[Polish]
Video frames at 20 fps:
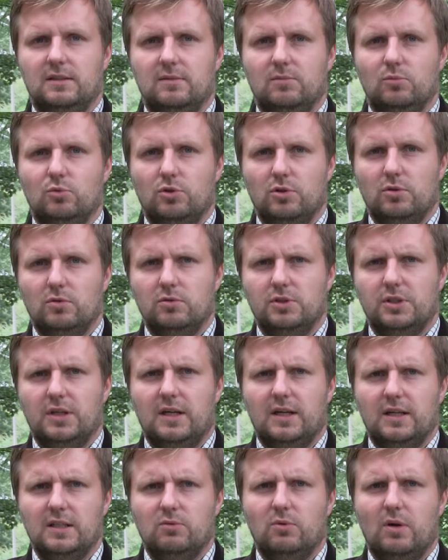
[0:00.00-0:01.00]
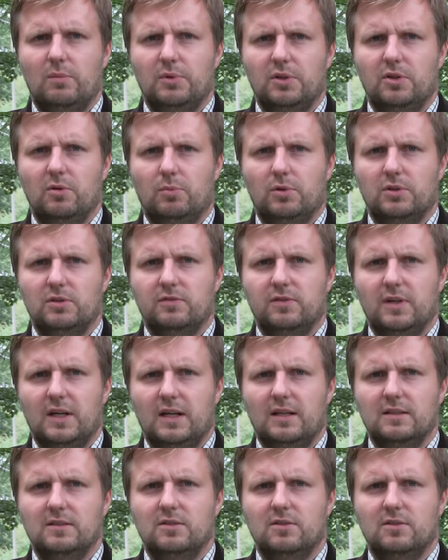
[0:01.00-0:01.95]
muszą sięgać głębiej do portfela.